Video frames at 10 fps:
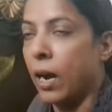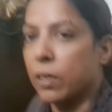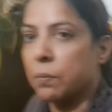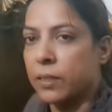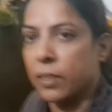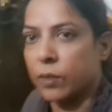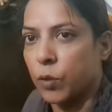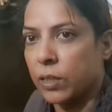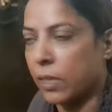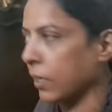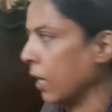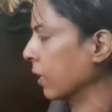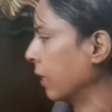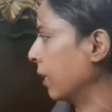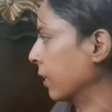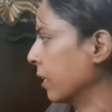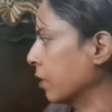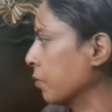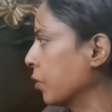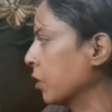आंख में से कोई तिनखा निकाल देना
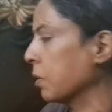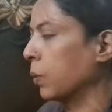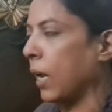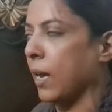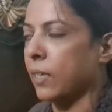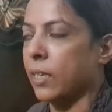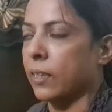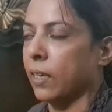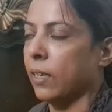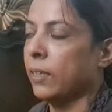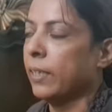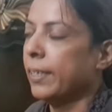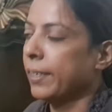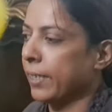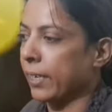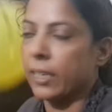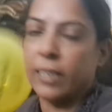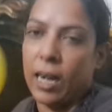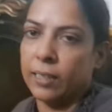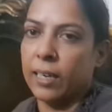तो वो नहीं बुलाया जाता ठीक है
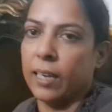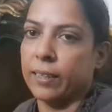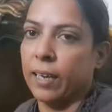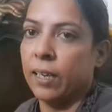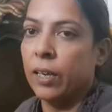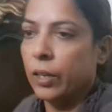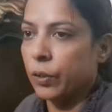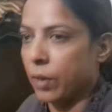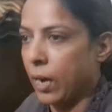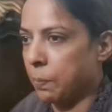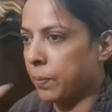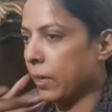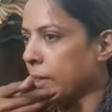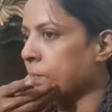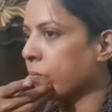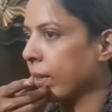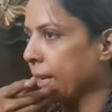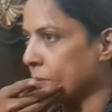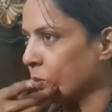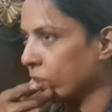याद रहता है तो आपने
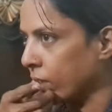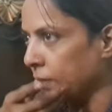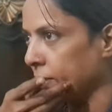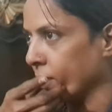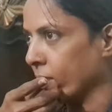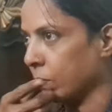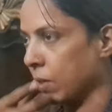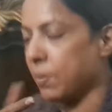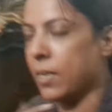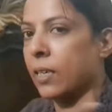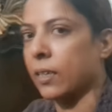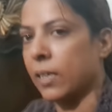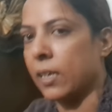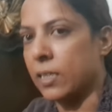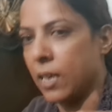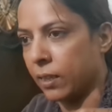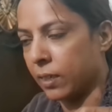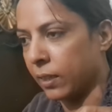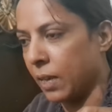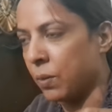एक मुश्किल वक्त में मेरे कंधे के साथ
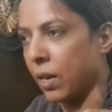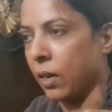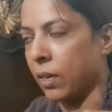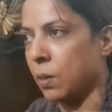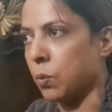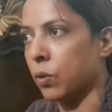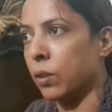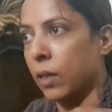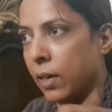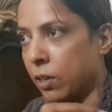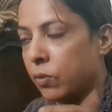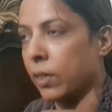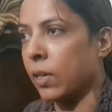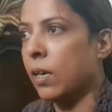कंधा मिला के आप लोग खड़े हुए